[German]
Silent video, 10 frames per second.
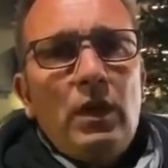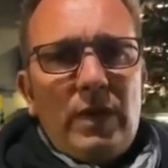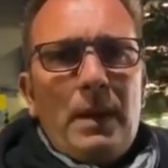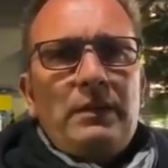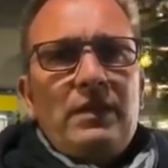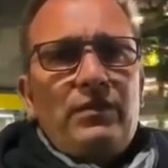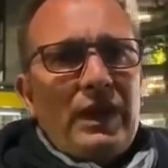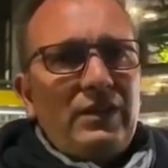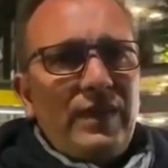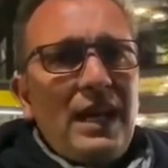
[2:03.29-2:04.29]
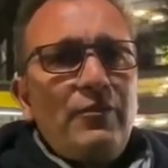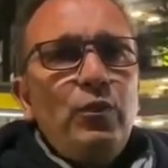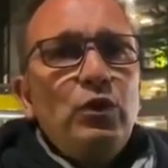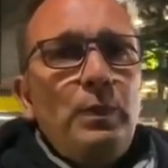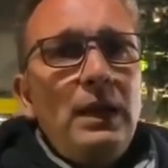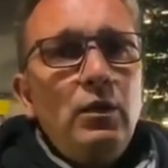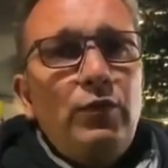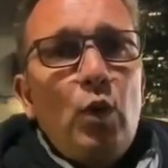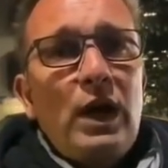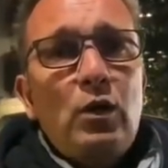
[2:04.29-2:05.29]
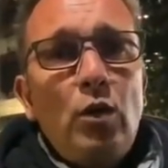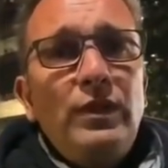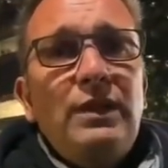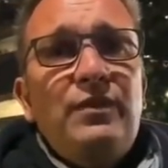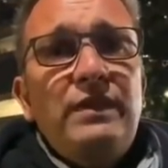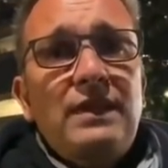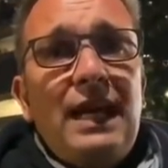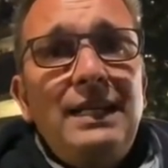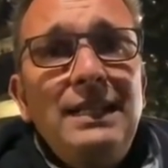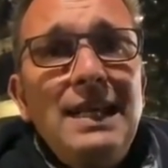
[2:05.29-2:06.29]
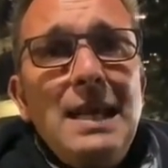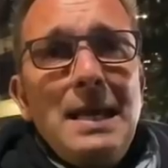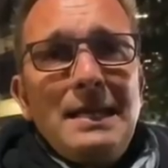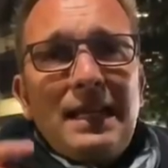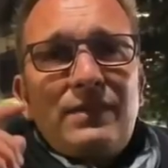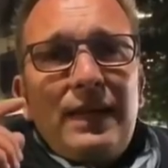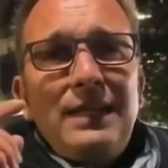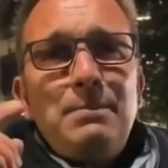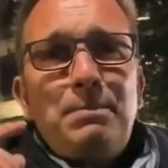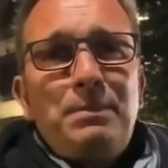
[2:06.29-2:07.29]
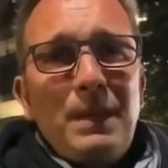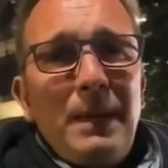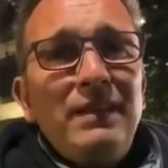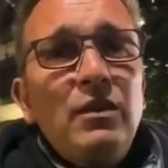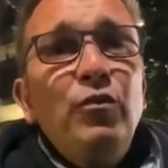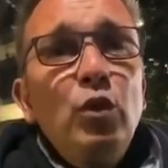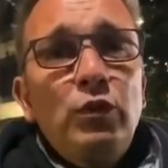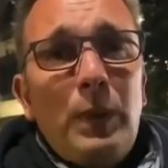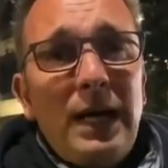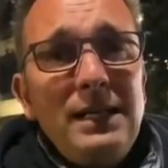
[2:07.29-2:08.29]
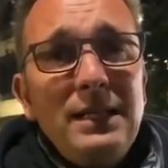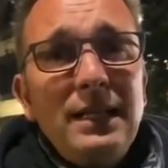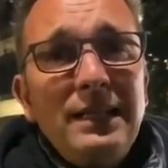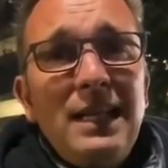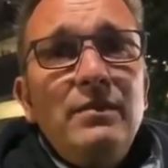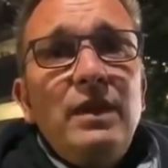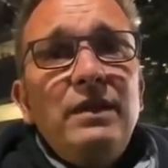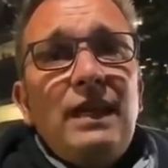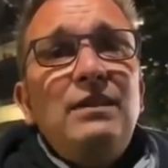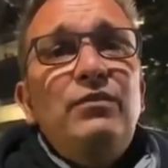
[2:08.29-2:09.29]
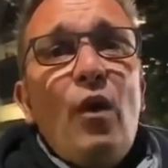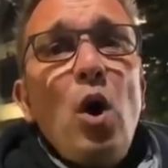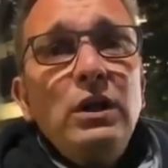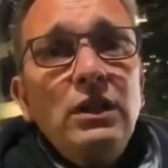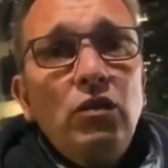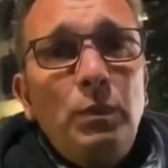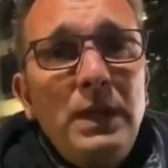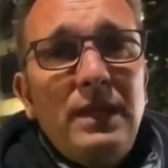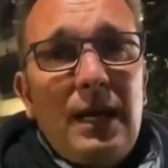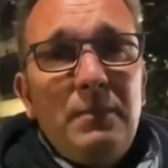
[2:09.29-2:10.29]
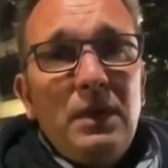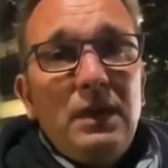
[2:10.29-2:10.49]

Auf einmal das war das Werder-Fußball und Florian Kohfeldt hat festgehalten, das war die, der beste Fußball, den wir seit Wochen gespielt haben.